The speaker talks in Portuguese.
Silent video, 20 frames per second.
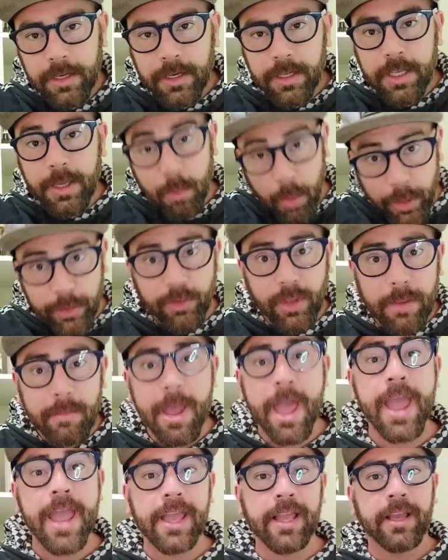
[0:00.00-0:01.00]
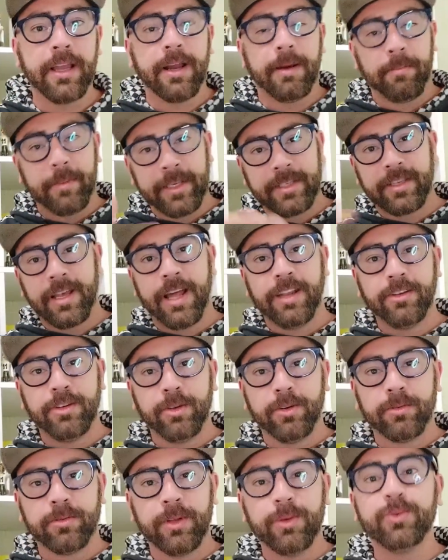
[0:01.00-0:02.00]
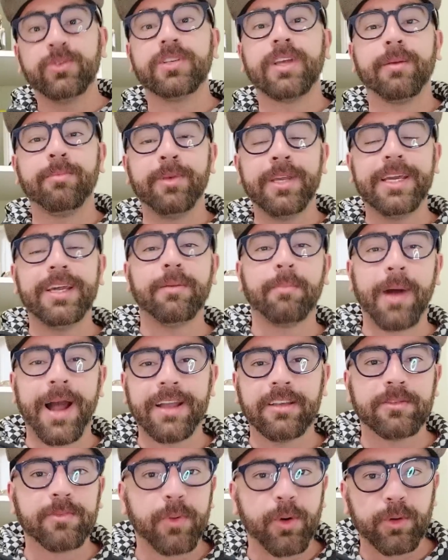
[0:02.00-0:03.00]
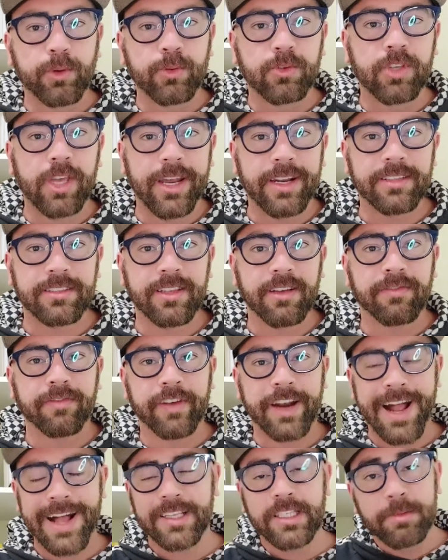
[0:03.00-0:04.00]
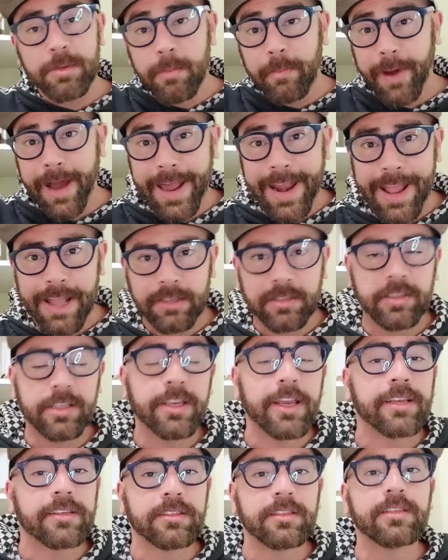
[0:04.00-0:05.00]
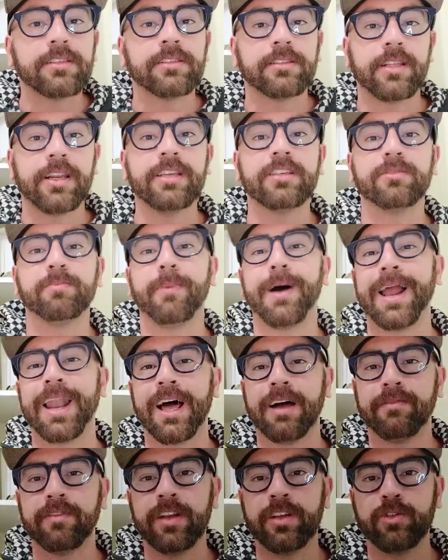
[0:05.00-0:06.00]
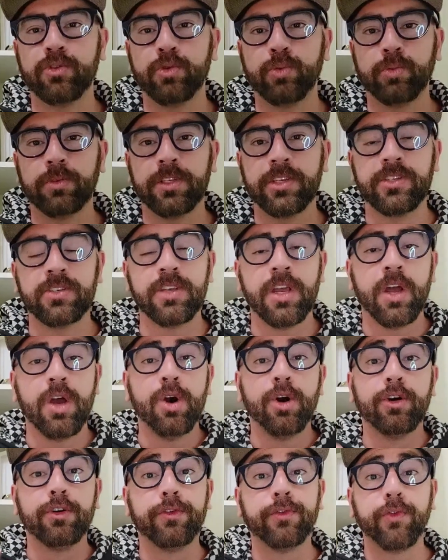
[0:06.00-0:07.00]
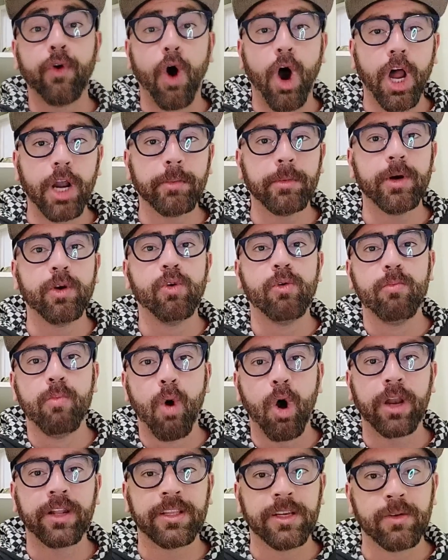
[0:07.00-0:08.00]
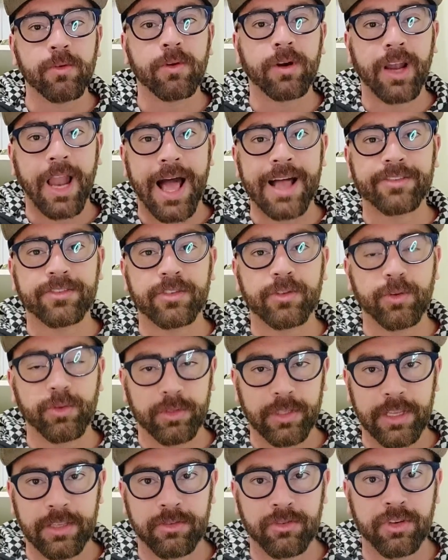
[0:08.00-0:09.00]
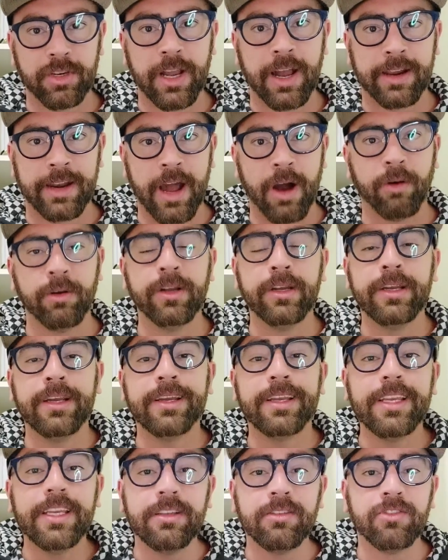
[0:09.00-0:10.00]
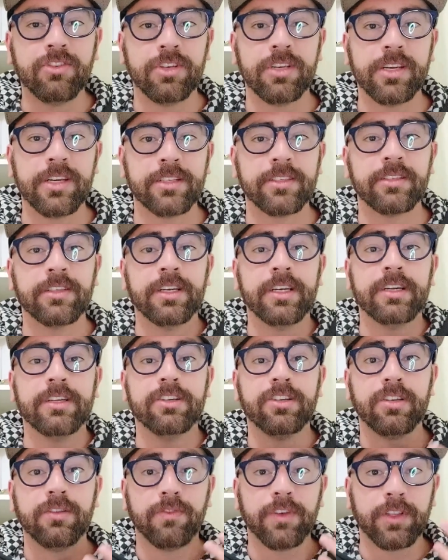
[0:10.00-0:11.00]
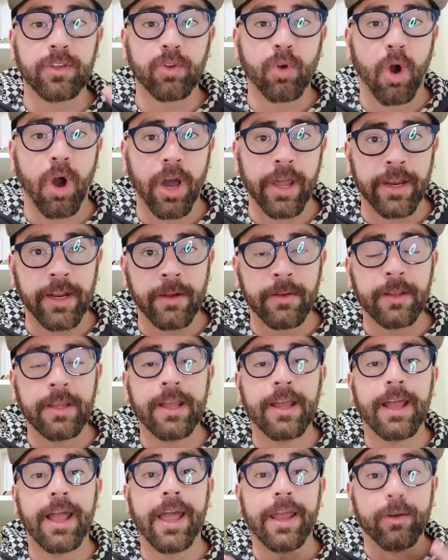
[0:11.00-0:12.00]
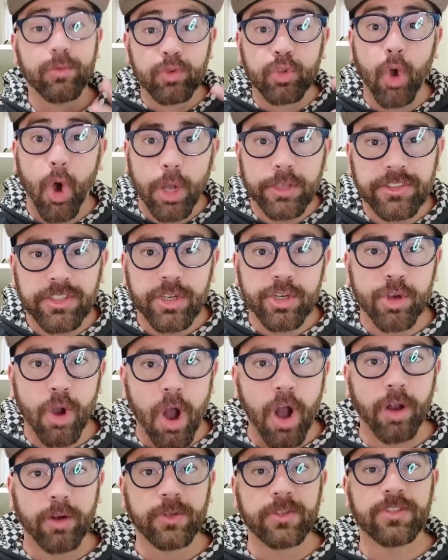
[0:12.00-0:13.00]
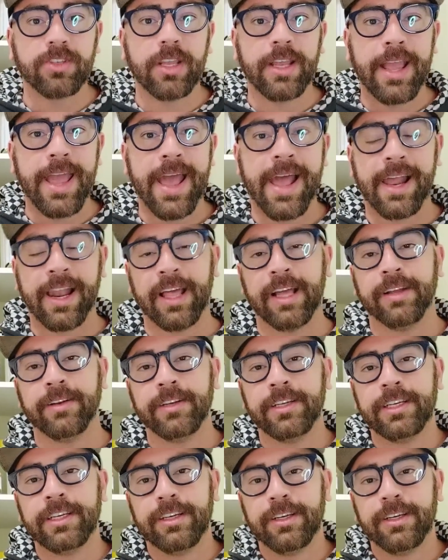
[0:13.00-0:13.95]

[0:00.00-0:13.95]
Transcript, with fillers: E muito que bem, apesar de eu não saber mais pronunciar essa frase, me parece que essas três palavras juntas formam um bordão clássico deste canal em dias de vitória. Eram 12 jogos sem ela.